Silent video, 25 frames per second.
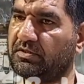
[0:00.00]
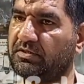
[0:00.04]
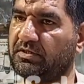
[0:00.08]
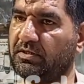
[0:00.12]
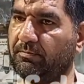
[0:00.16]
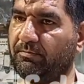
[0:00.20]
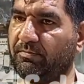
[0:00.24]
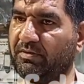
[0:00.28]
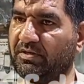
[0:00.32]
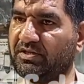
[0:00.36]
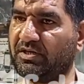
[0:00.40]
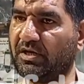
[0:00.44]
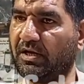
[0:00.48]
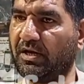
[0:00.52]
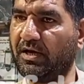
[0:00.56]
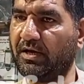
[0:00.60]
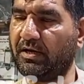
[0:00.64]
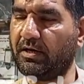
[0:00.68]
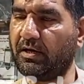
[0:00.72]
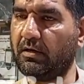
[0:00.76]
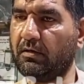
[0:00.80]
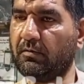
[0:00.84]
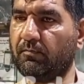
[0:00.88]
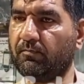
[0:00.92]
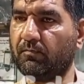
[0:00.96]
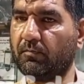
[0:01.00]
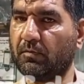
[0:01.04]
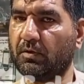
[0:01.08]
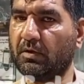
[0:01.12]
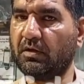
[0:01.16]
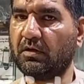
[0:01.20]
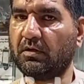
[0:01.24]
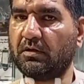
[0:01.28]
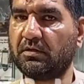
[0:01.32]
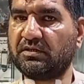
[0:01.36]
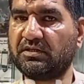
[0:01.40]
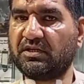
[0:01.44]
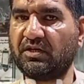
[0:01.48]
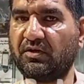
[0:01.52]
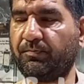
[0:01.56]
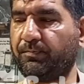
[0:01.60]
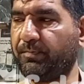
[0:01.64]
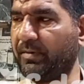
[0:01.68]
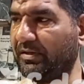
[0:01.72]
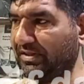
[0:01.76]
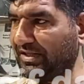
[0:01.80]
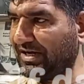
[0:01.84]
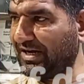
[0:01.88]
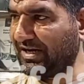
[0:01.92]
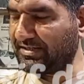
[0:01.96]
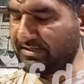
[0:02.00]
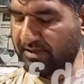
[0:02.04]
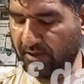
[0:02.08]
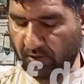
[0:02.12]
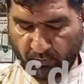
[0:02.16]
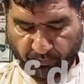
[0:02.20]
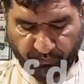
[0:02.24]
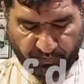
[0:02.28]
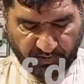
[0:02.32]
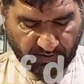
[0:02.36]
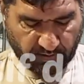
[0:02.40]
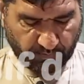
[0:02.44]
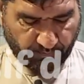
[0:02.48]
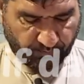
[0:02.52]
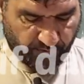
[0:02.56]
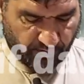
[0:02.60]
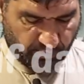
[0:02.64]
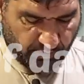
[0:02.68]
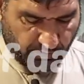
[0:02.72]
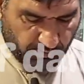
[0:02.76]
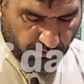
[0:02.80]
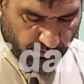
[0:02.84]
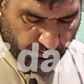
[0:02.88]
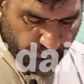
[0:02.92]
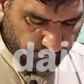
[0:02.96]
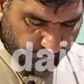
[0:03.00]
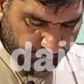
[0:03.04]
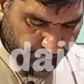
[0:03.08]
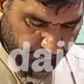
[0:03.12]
सिम भी चलाएगा सिर्फ पंद्रह हज़ार रुपये का पड़ेगा